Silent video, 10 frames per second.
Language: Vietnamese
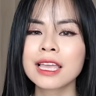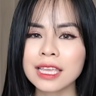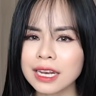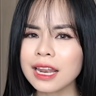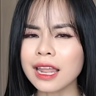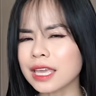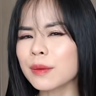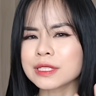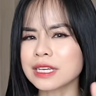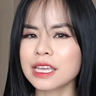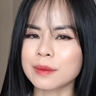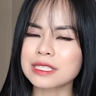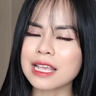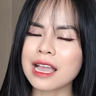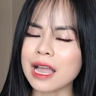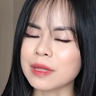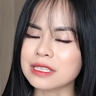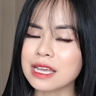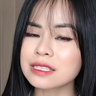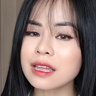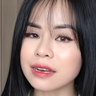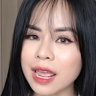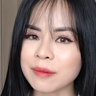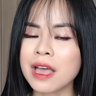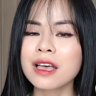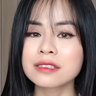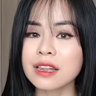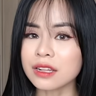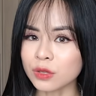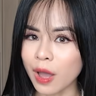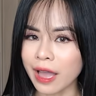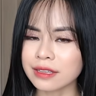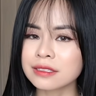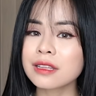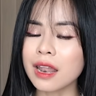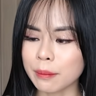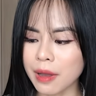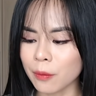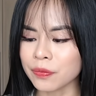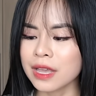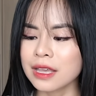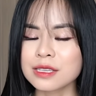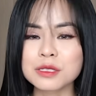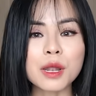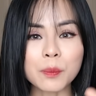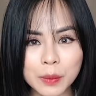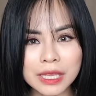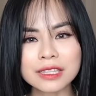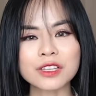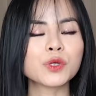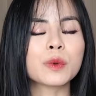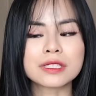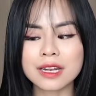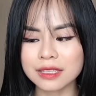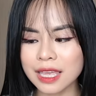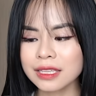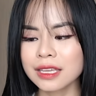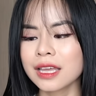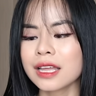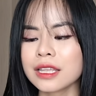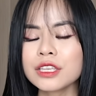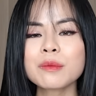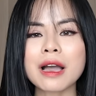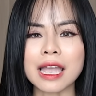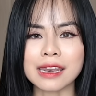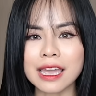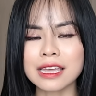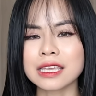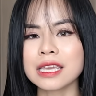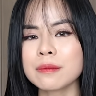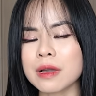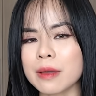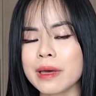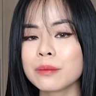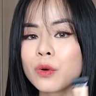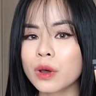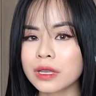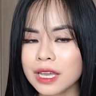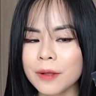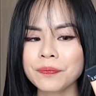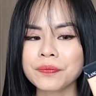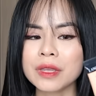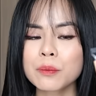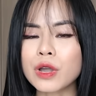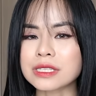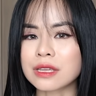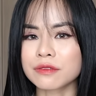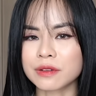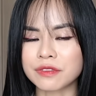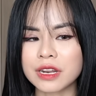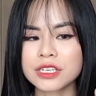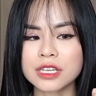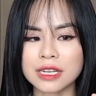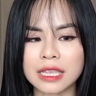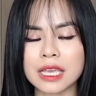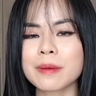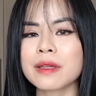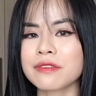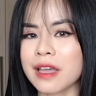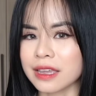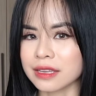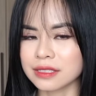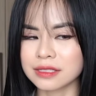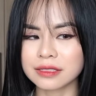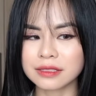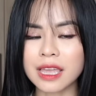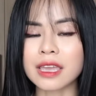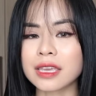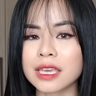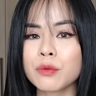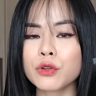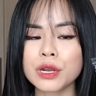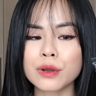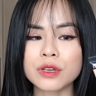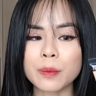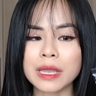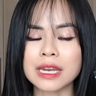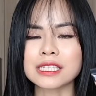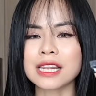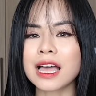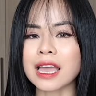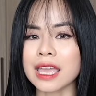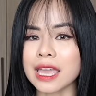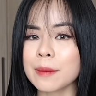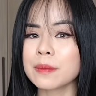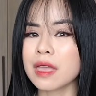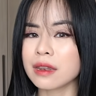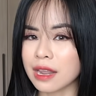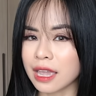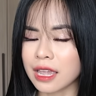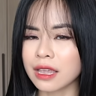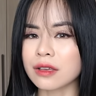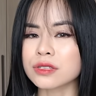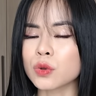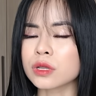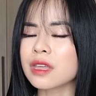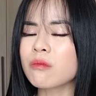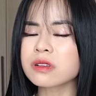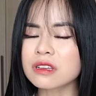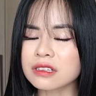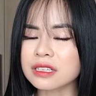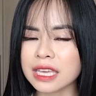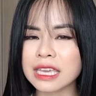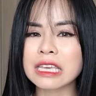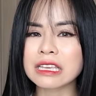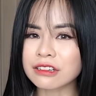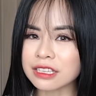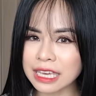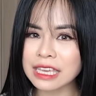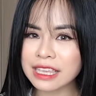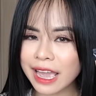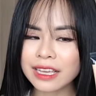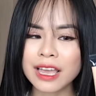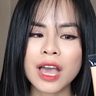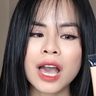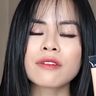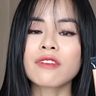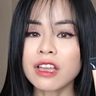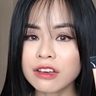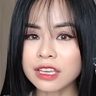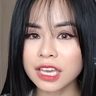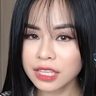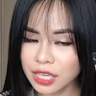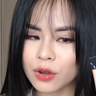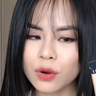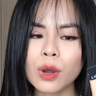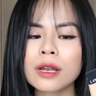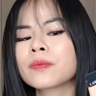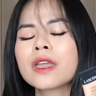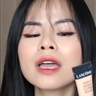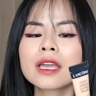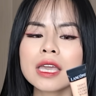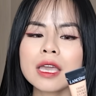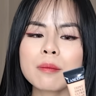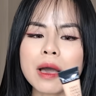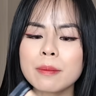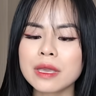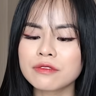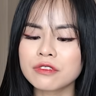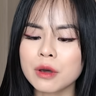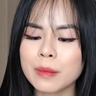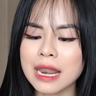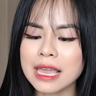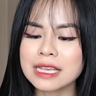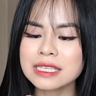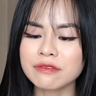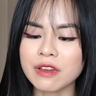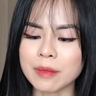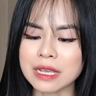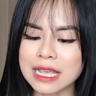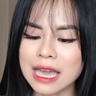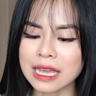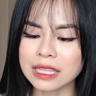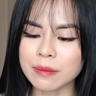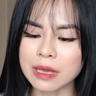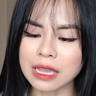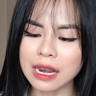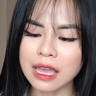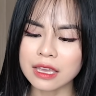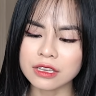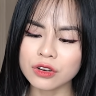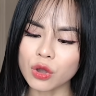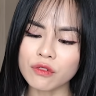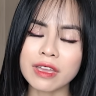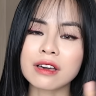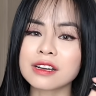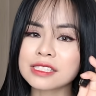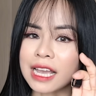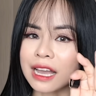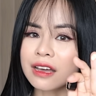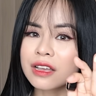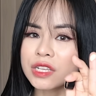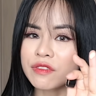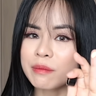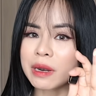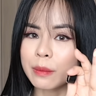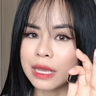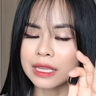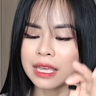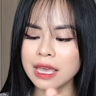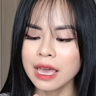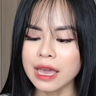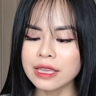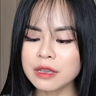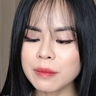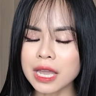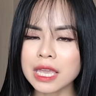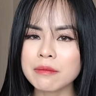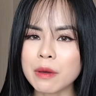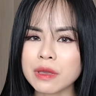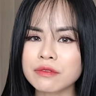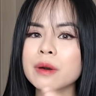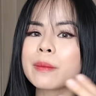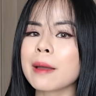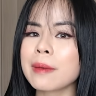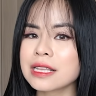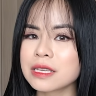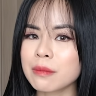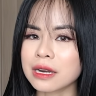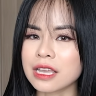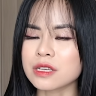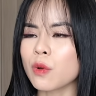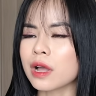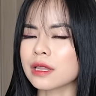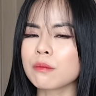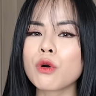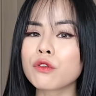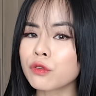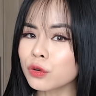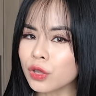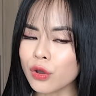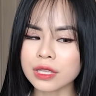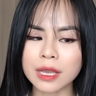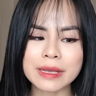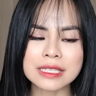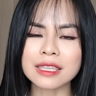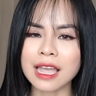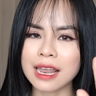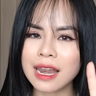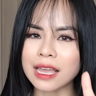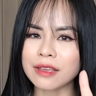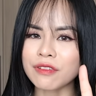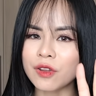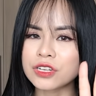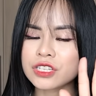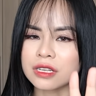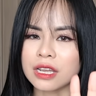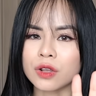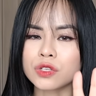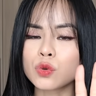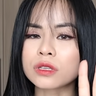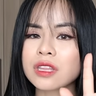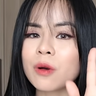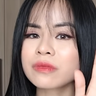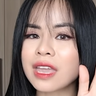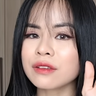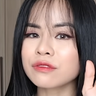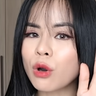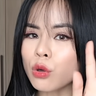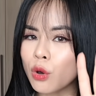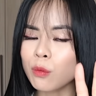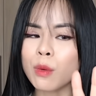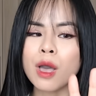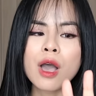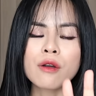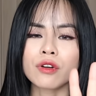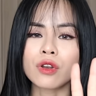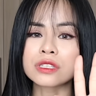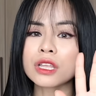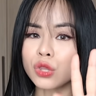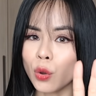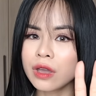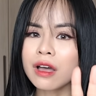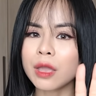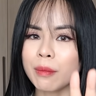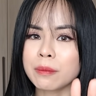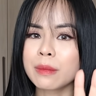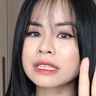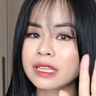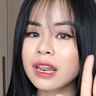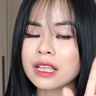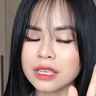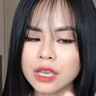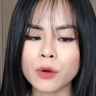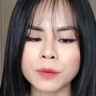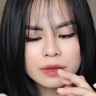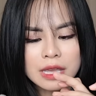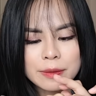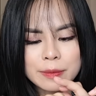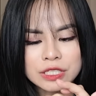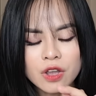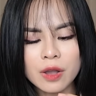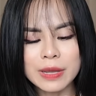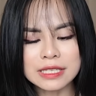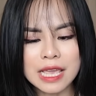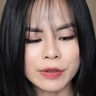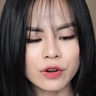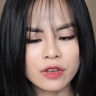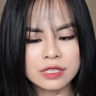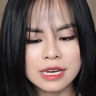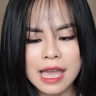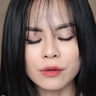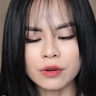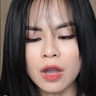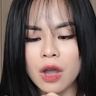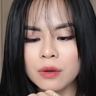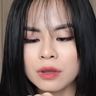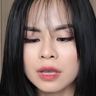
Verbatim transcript: thế nên là khi mà trang điểm lên da cảm thấy da rất là đẹp rất là thoáng rất là mỏng rất là mịn nói chung là rất là thích thế nhưng mà cái này khi mà các bạn mua nhá mua cái sản phẩm foundation này thì các bạn phải để ý một điều cho mình đấy chính là cái kem nền này ấy, nó xuống tông cực kỳ cực kỳ nhanh và cực kỳ nhiều luôn khi mà mình vừa mới lấy cái sản phẩm này ra này thì mình nghĩ là hình như nó có vẻ hơi trắng hơn so với mặt mình thế nhưng mà khi mà mình vừa mới up lên trên mặt để trong khoảng tầm một phút thôi thì các bạn sẽ thấy là cái foundation này nó xuống tông nhanh vô cùng và nó sẽ tối hơn cái mặt mình rất là nhiều đây mình cho các bạn xem cái độ oxidize của nó